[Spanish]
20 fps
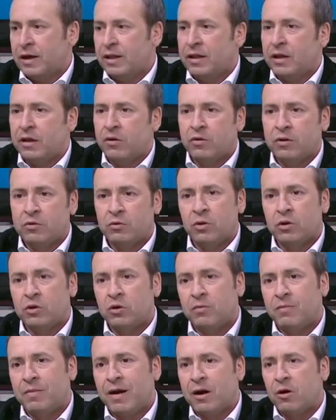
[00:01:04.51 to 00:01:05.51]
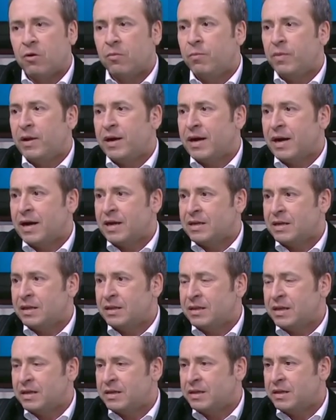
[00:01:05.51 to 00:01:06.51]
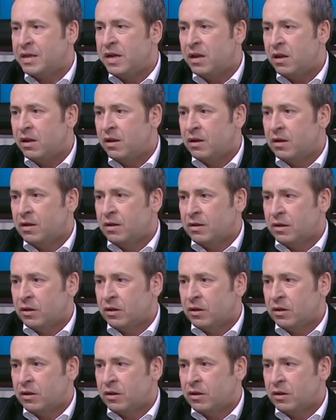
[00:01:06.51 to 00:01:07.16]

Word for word: ha tenido una situación más compleja, que es el textil,